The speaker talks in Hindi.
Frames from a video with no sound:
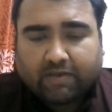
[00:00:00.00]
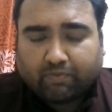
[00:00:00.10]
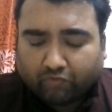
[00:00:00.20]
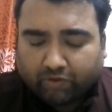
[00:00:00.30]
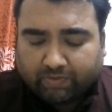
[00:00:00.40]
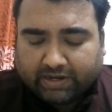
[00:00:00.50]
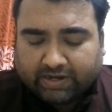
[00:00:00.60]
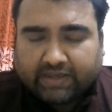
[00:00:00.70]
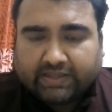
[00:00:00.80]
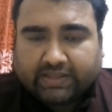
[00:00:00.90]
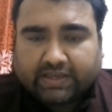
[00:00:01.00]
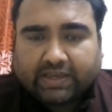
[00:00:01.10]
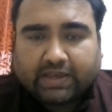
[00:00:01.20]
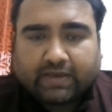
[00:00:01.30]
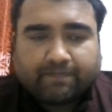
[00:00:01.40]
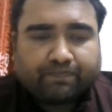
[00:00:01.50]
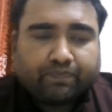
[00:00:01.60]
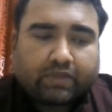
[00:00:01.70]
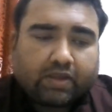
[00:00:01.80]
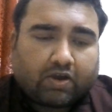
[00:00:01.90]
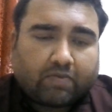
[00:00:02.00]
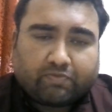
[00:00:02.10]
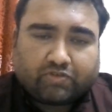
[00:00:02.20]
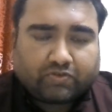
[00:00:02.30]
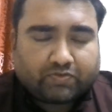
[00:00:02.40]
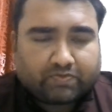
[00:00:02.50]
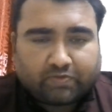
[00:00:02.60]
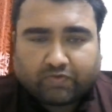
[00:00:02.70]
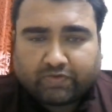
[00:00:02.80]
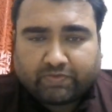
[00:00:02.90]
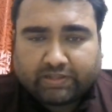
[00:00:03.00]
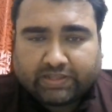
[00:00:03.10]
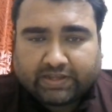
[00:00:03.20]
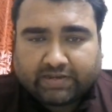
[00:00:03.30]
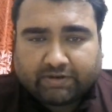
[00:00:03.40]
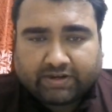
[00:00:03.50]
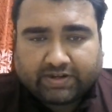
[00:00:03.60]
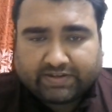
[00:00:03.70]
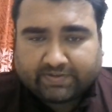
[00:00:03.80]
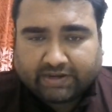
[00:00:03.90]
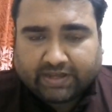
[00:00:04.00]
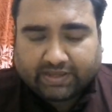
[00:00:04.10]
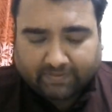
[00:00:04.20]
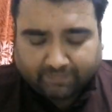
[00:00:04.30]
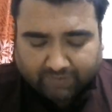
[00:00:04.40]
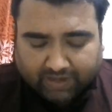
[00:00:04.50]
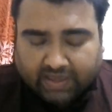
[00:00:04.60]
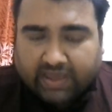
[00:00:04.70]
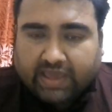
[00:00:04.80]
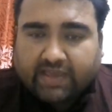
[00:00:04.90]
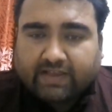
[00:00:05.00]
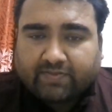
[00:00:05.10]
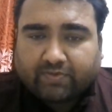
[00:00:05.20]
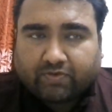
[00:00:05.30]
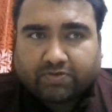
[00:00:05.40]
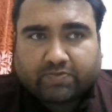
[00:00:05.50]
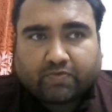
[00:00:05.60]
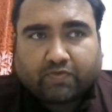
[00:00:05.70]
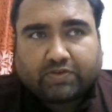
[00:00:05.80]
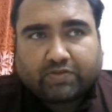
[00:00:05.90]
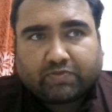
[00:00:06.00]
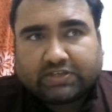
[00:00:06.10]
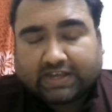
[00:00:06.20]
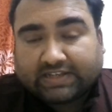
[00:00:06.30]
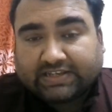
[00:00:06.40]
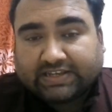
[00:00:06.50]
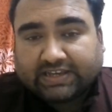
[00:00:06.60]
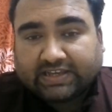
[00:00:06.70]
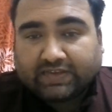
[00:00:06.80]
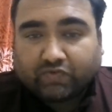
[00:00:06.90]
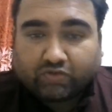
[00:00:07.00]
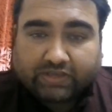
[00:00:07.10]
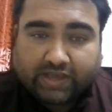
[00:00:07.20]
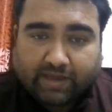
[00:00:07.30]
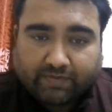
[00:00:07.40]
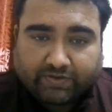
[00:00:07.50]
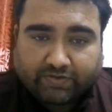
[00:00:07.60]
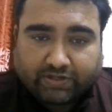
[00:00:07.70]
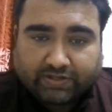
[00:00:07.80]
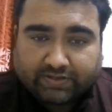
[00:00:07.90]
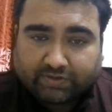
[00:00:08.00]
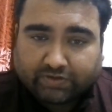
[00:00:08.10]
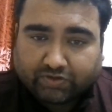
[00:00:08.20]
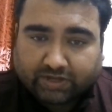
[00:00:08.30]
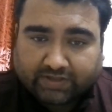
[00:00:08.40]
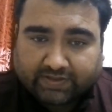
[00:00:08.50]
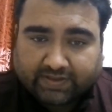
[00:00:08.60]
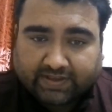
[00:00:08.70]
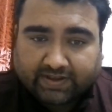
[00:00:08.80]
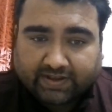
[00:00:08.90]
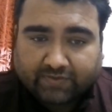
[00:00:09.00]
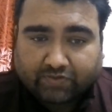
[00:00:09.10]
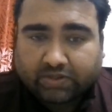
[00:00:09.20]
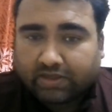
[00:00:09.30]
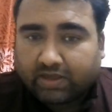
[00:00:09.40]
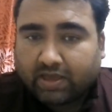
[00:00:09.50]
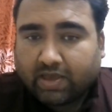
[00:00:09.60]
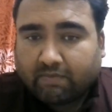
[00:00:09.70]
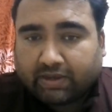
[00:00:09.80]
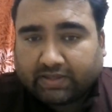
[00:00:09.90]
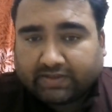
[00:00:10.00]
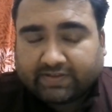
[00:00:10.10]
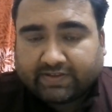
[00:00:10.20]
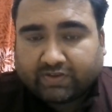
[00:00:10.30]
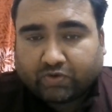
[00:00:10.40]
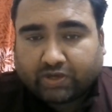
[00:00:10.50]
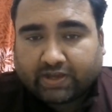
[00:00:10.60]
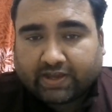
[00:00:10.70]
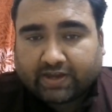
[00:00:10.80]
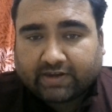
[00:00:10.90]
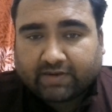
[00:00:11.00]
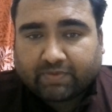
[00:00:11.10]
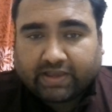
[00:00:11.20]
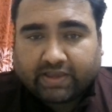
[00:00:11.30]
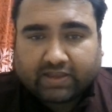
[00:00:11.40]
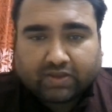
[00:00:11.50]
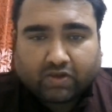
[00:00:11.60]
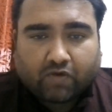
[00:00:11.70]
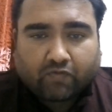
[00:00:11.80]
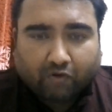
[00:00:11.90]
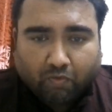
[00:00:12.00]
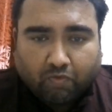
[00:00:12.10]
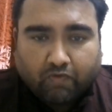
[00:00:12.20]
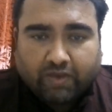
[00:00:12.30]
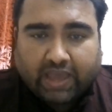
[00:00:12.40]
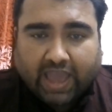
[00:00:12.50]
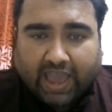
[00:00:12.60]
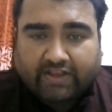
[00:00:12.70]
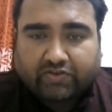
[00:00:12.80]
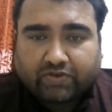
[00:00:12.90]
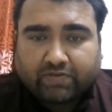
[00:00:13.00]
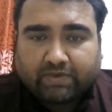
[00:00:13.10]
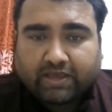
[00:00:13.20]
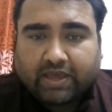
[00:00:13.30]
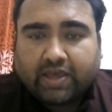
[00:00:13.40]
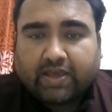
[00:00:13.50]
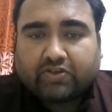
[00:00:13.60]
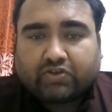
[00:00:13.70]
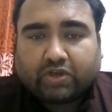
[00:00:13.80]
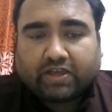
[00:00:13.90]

मूवी मैंने नहीं देखी है और मुझे उस मूवी में देखने में इंटरेस्ट भी नहीं है एक ही स्पोर्ट्स मूवी जो मुझे अच्छी लगी थी वो थी एम एस धोनी जिसमें सुशांत सिंह राजपूत ने महेंद्र सिंह धोनी का कैरेक्टर प्ले किया था और वो मूवी एक्चुअल में जो